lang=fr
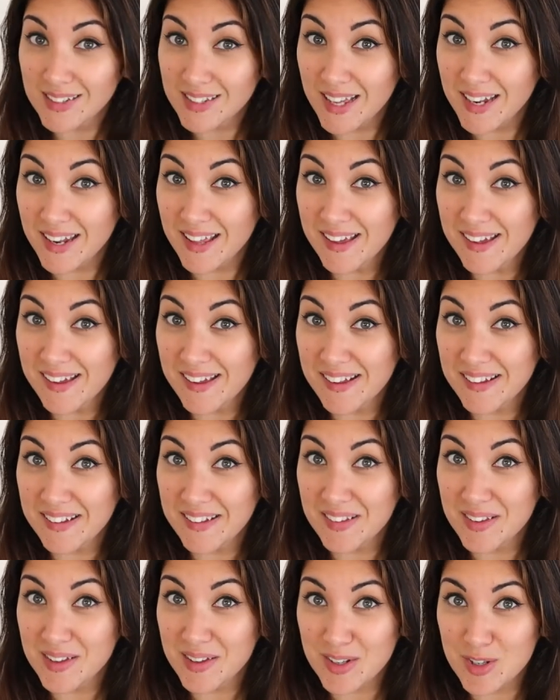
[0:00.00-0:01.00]

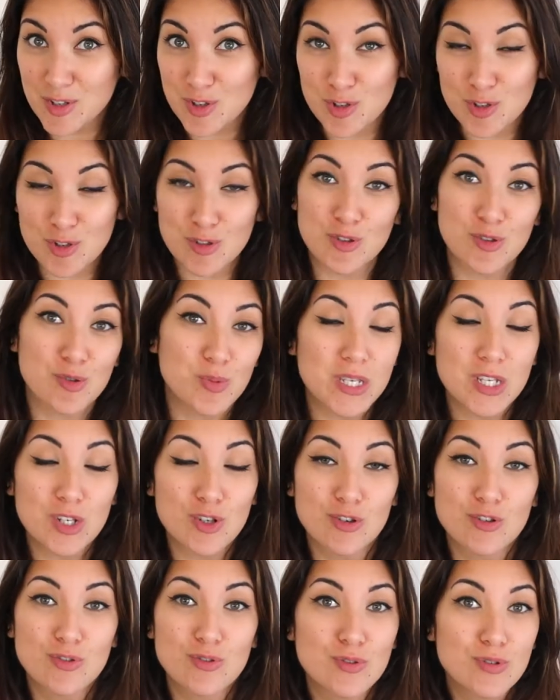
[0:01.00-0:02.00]
Tadam Je
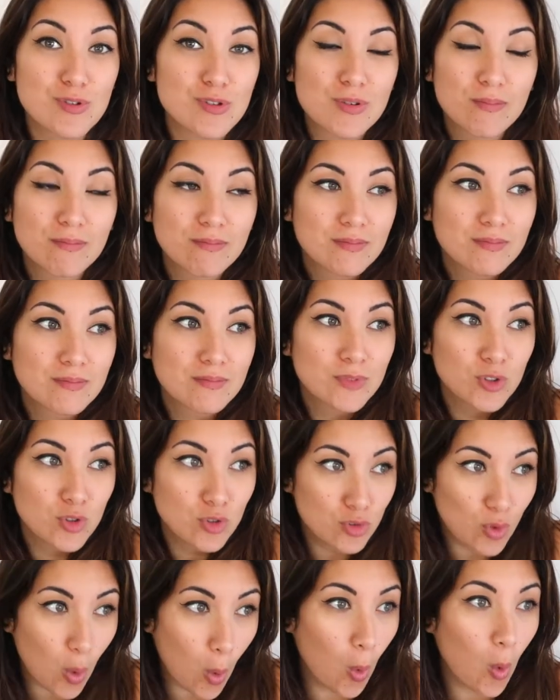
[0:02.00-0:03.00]
suis juste
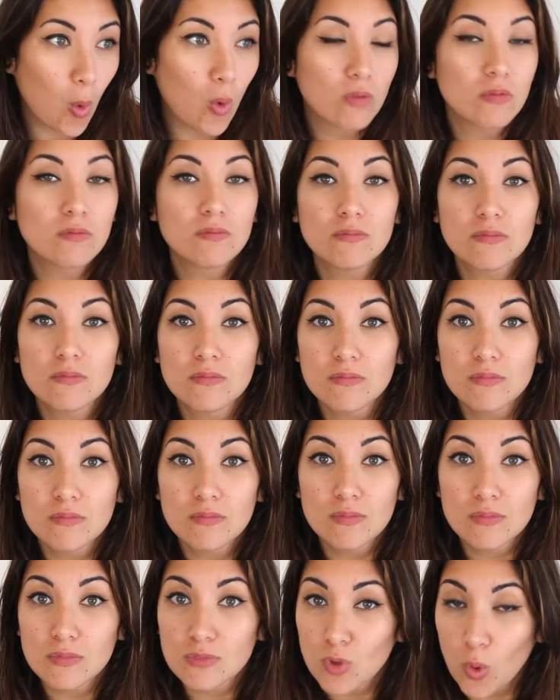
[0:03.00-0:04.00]
trop,
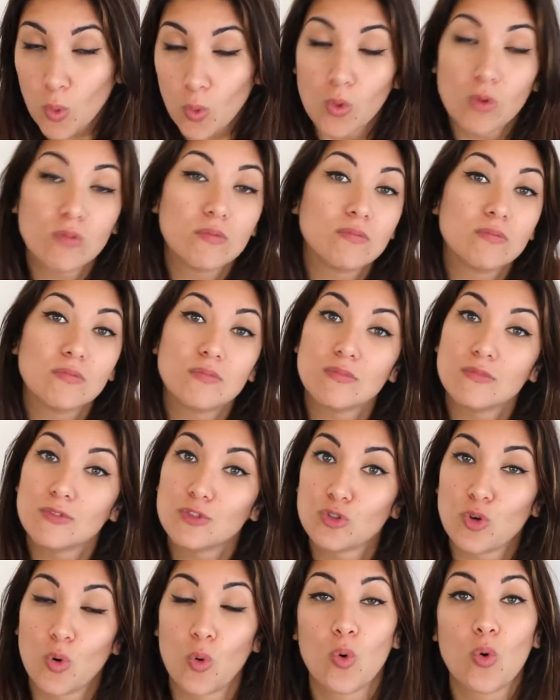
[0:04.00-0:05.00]
trop,
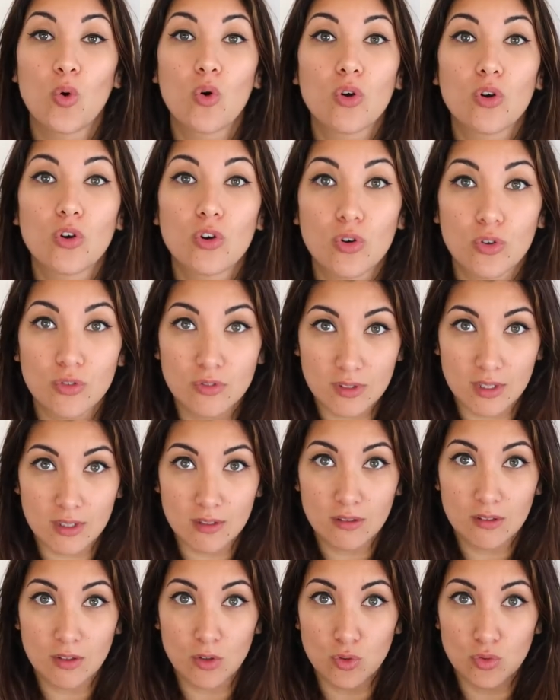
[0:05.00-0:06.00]
trop
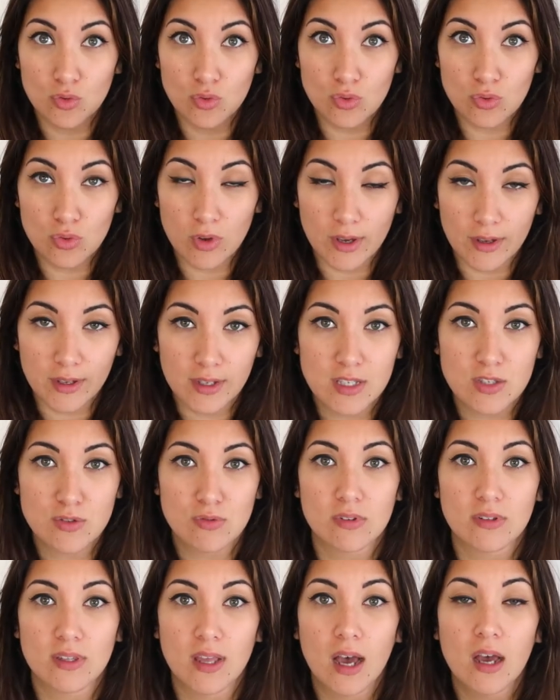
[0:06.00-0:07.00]
contente du
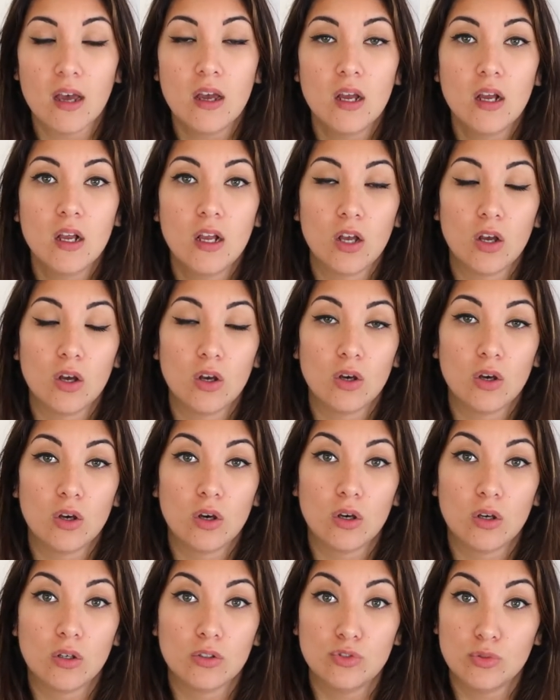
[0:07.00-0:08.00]
résultat
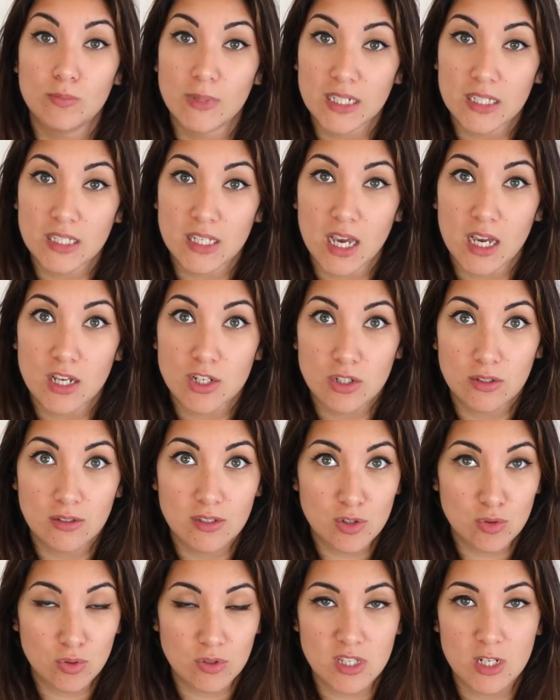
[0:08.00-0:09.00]
euh, du maquillage,
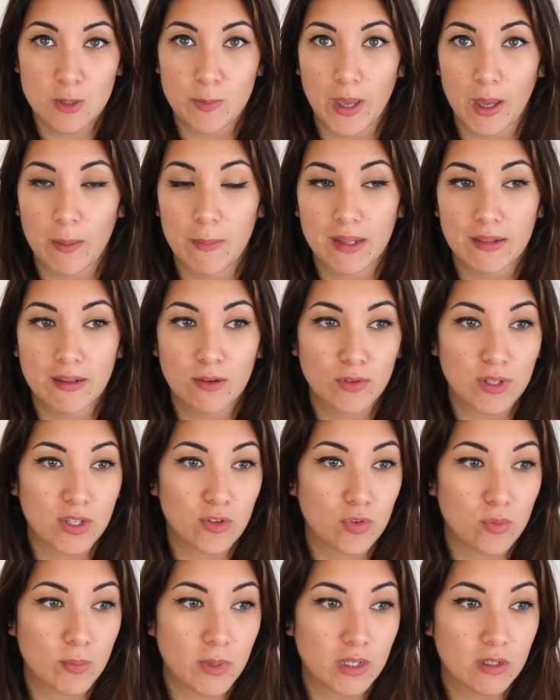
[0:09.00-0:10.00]
des sourcils permanents
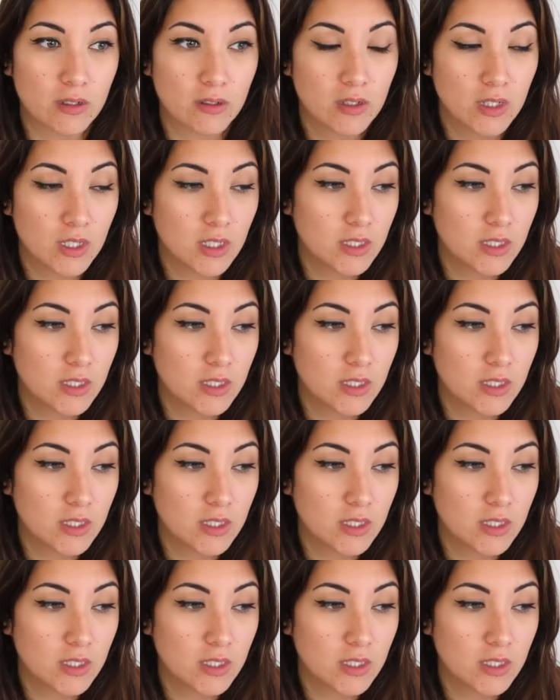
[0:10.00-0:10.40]
honnêtement.